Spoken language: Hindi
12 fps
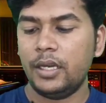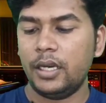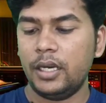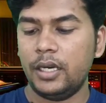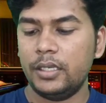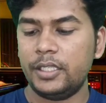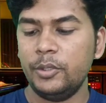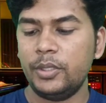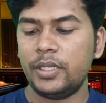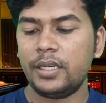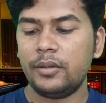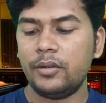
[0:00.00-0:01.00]

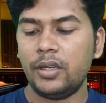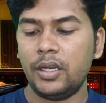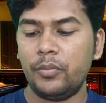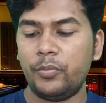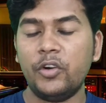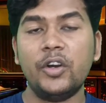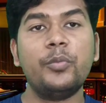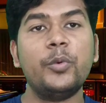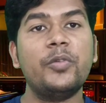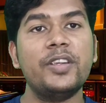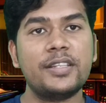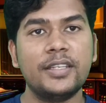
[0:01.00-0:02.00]
ट्विटर फॉर
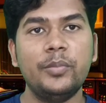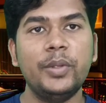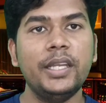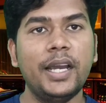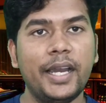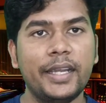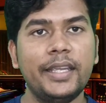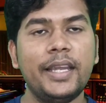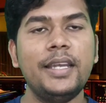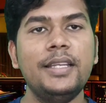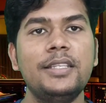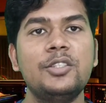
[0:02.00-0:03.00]
प्रोफेशनल भी आ गया
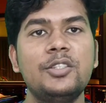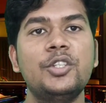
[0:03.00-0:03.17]
है